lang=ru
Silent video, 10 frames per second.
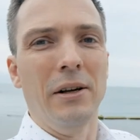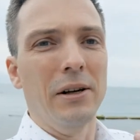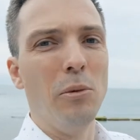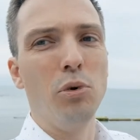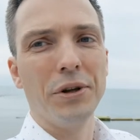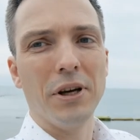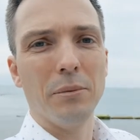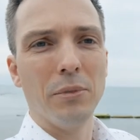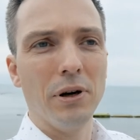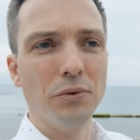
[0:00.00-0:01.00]

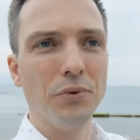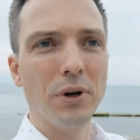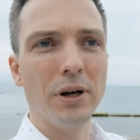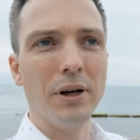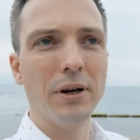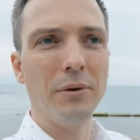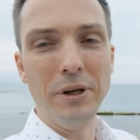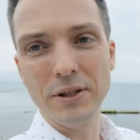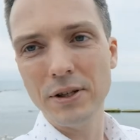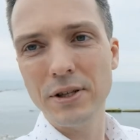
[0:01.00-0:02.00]
работаем в
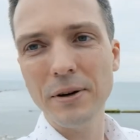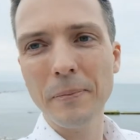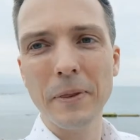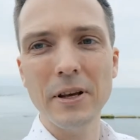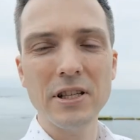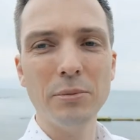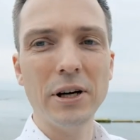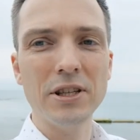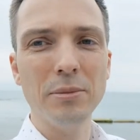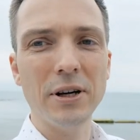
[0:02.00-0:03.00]
бизнесе, если мы
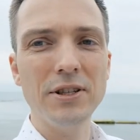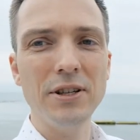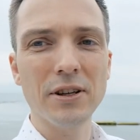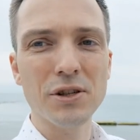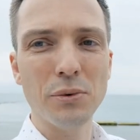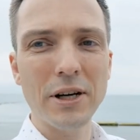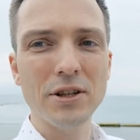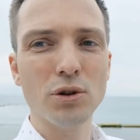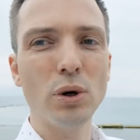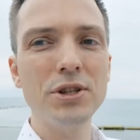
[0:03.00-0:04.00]
хотим расти и
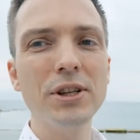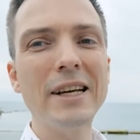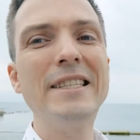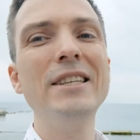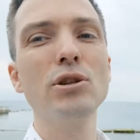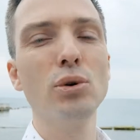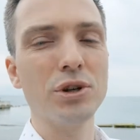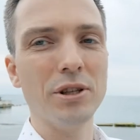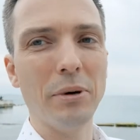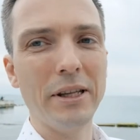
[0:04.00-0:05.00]
развиваться, то один раз
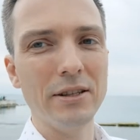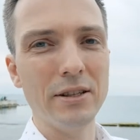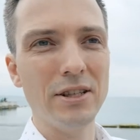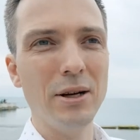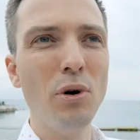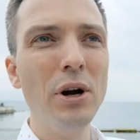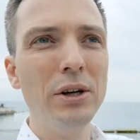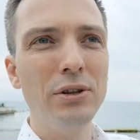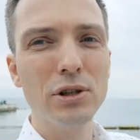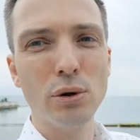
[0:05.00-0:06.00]
несложно понять систему,
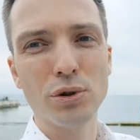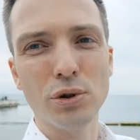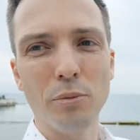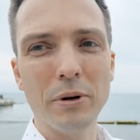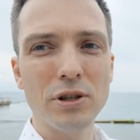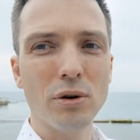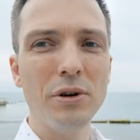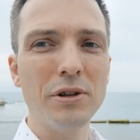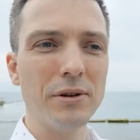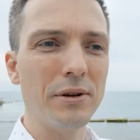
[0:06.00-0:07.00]
несложно ее
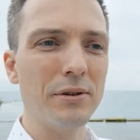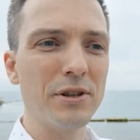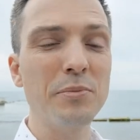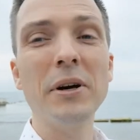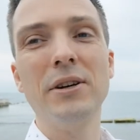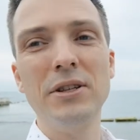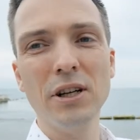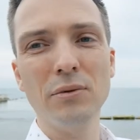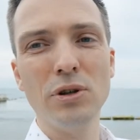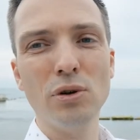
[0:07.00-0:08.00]
построить, э,
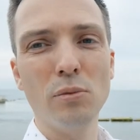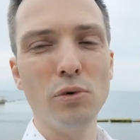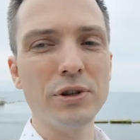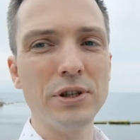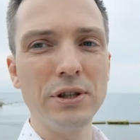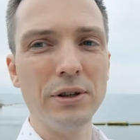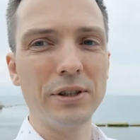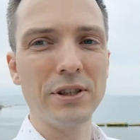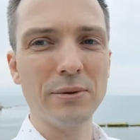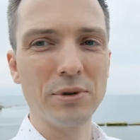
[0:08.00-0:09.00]
спроектировать ее, можно сделать
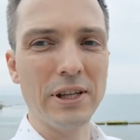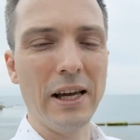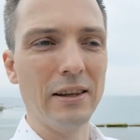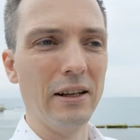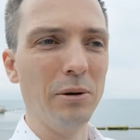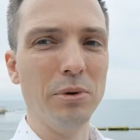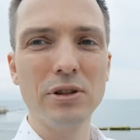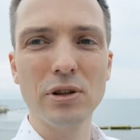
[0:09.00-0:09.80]
это самостоятельно, либо с